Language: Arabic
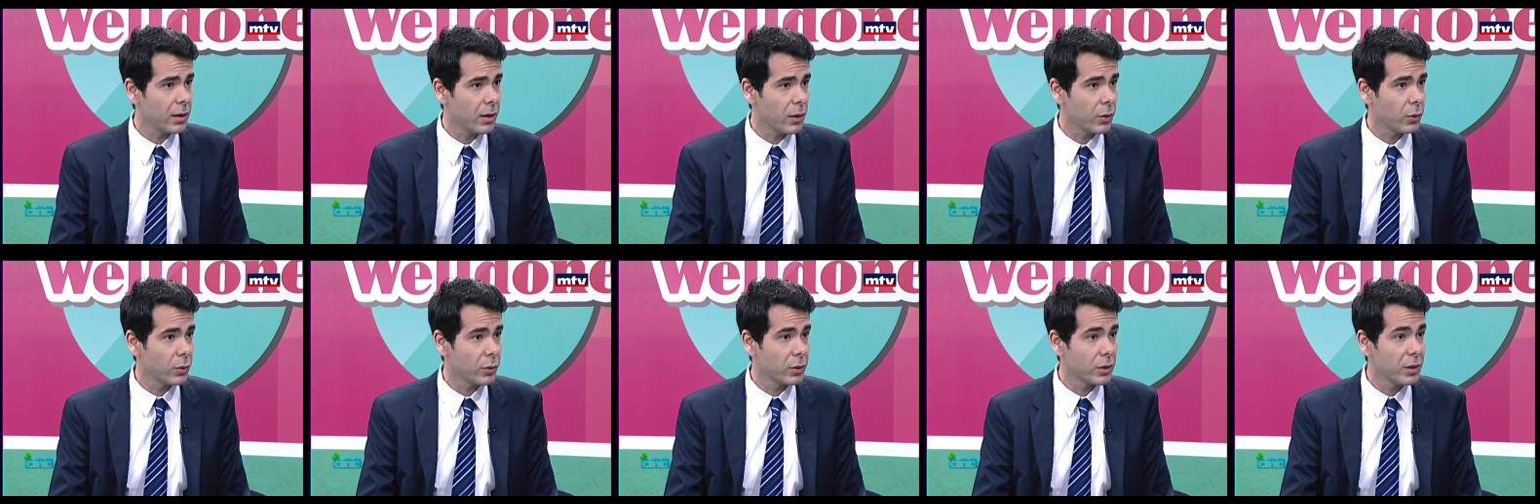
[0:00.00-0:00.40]

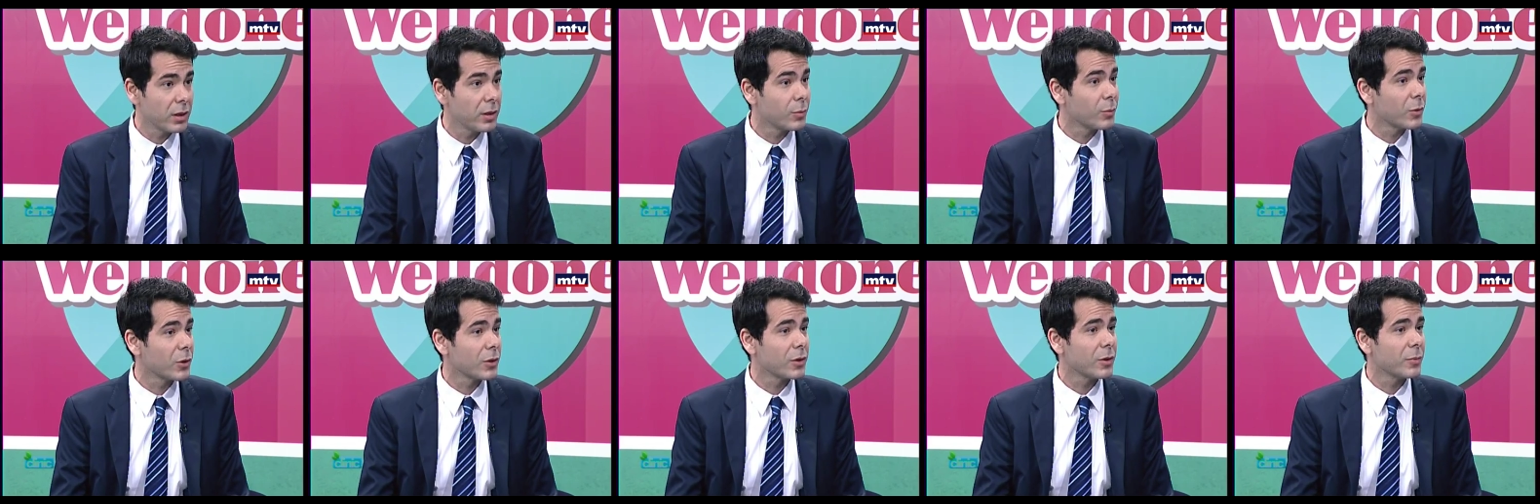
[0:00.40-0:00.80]
او
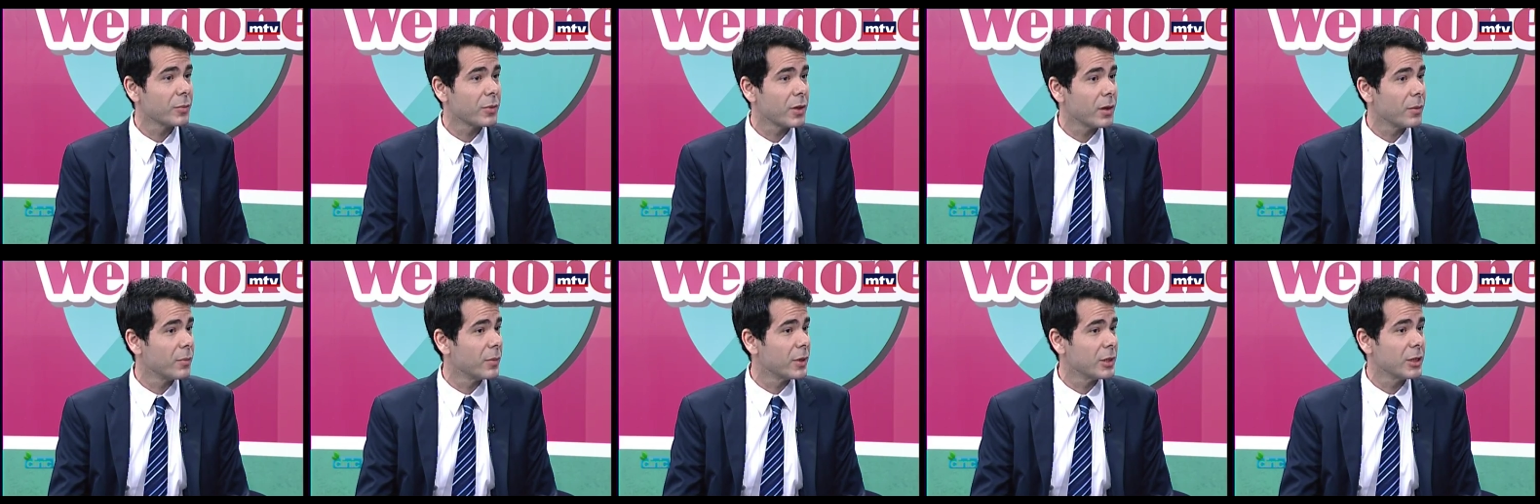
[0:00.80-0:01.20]
كثير
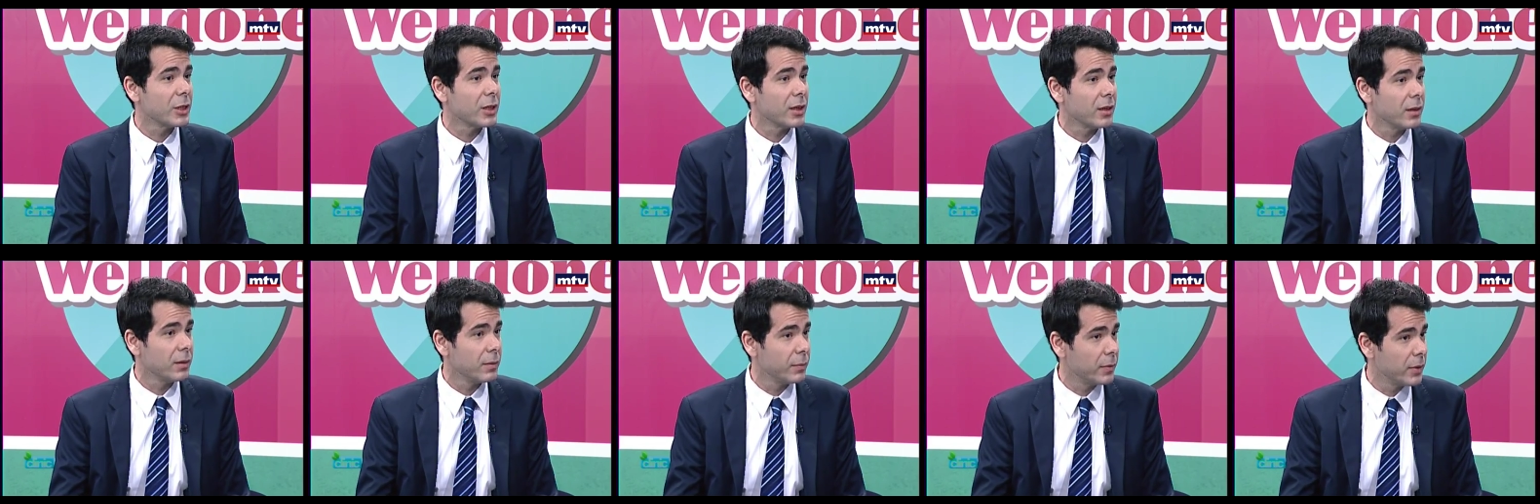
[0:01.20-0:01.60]
مرتبطه
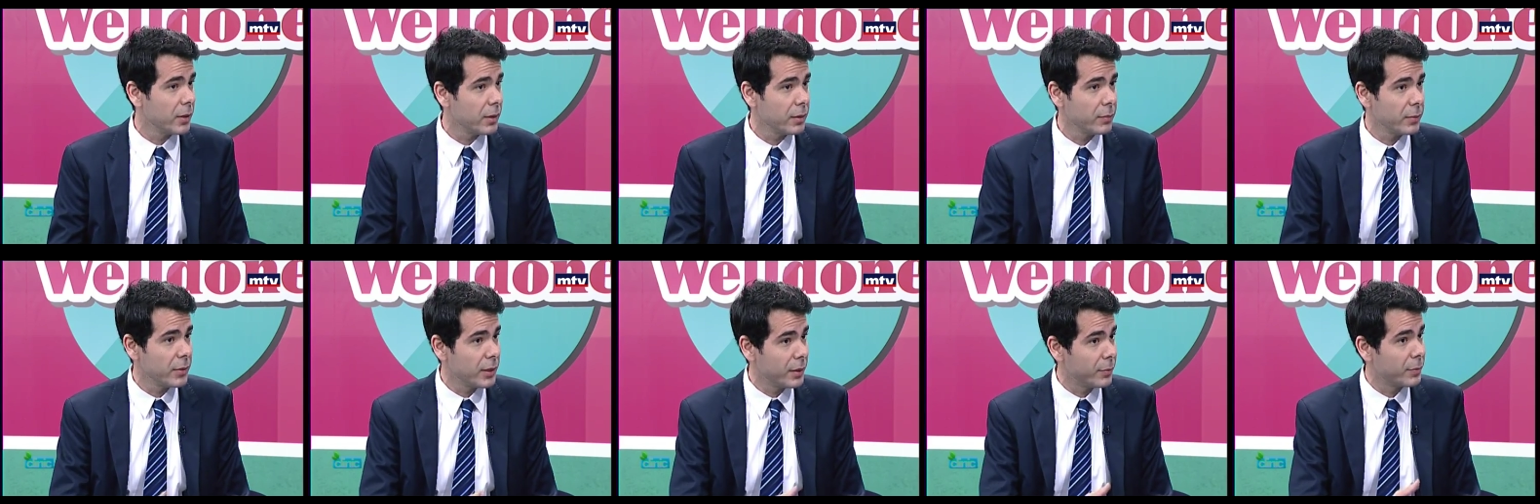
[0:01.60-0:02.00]
بمشاكل
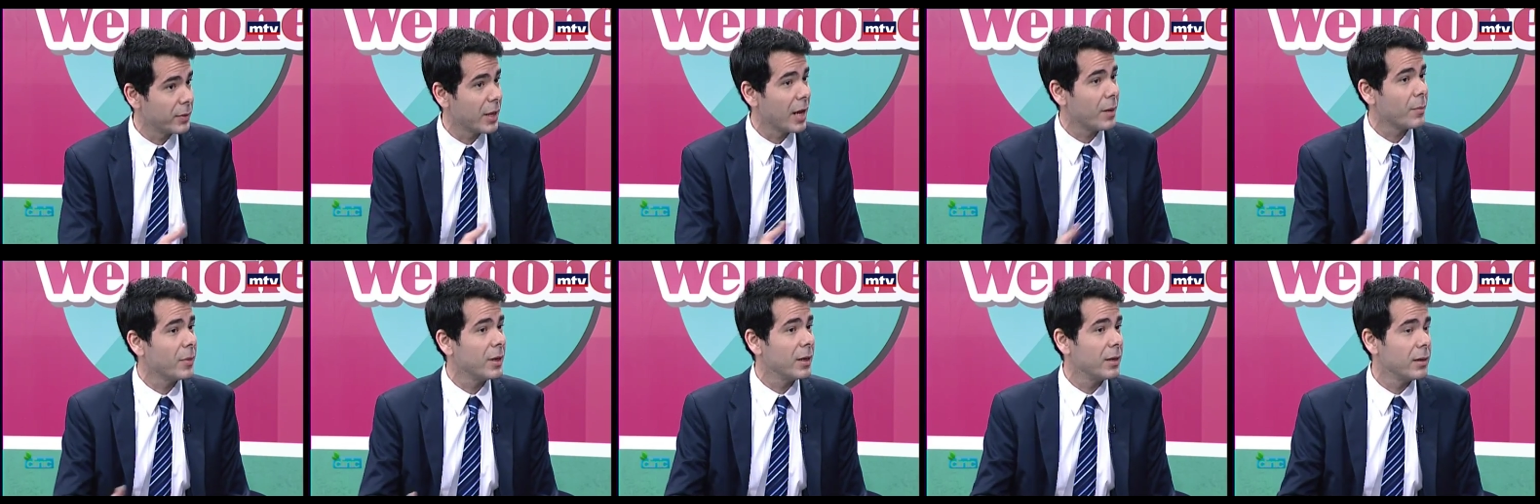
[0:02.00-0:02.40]
اللي
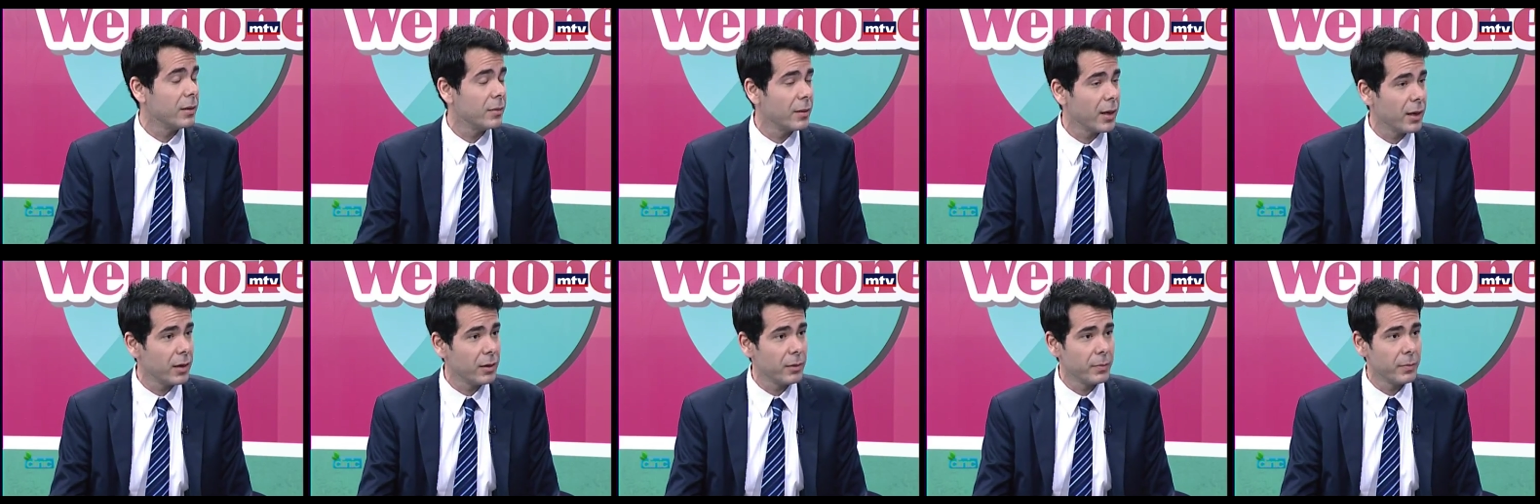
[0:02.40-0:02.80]
بتعمل
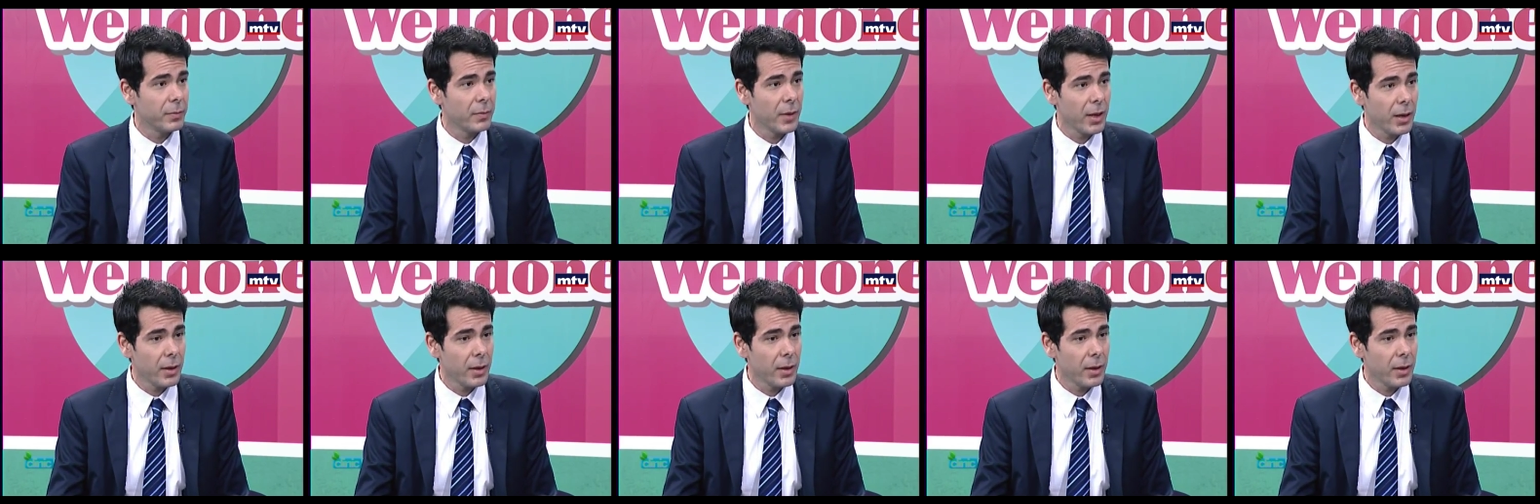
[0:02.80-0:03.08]
القلب